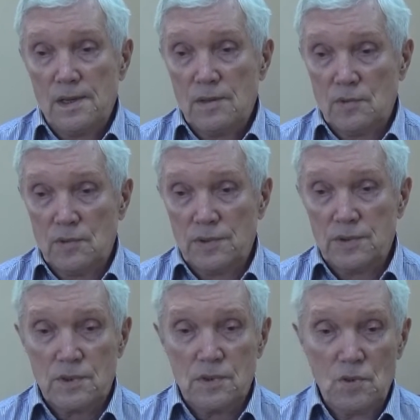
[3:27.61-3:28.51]
Вот,
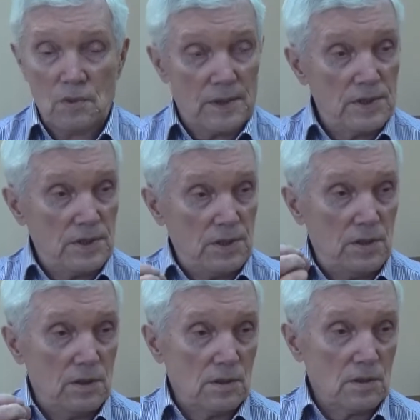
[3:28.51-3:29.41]
с Днем
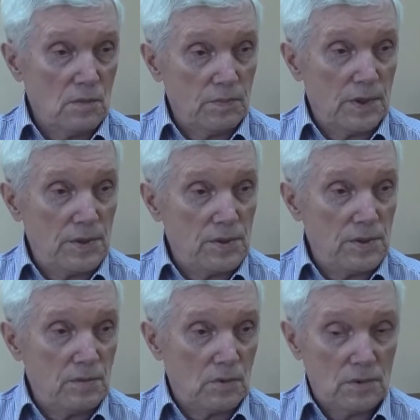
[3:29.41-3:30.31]
России
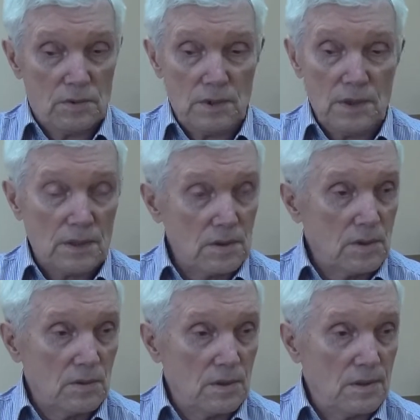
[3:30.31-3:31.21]
наступающим, вот
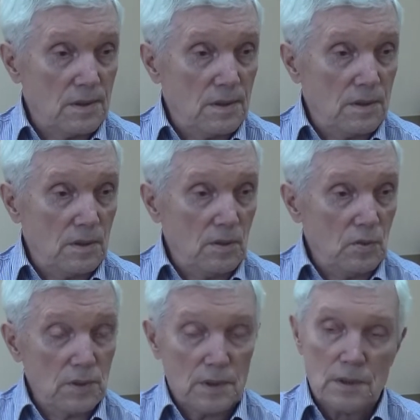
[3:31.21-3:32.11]
12
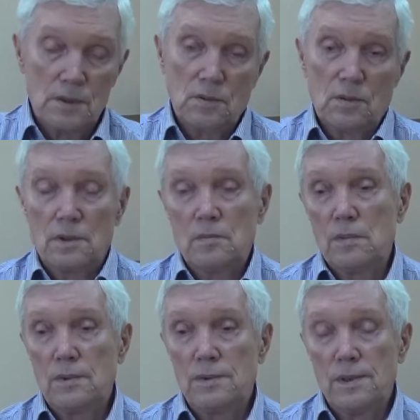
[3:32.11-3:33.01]
июня, который
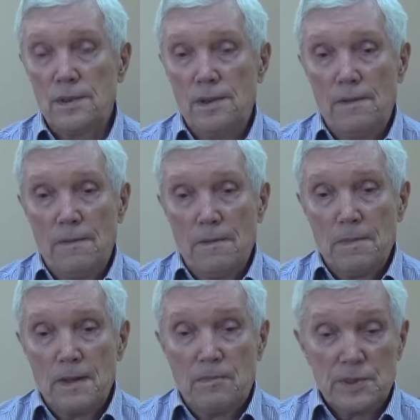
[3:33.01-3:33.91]
будет.
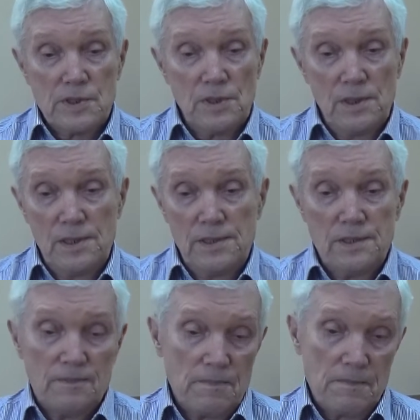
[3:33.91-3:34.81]

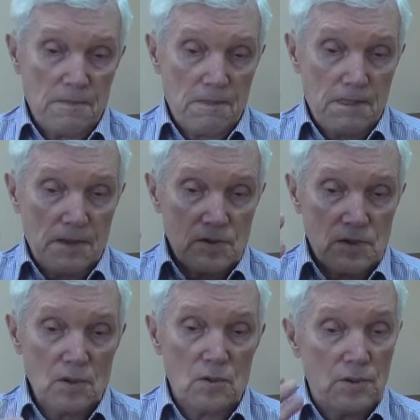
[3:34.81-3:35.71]
Пожелать
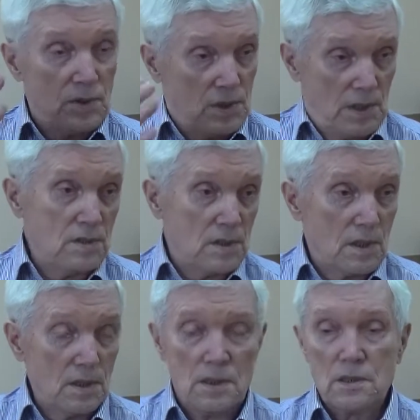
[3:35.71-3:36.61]
здоровья, счастья,
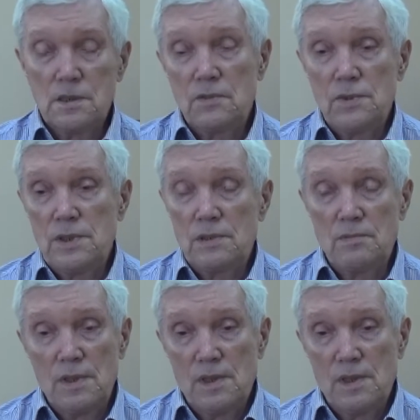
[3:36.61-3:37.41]
конечно, всем.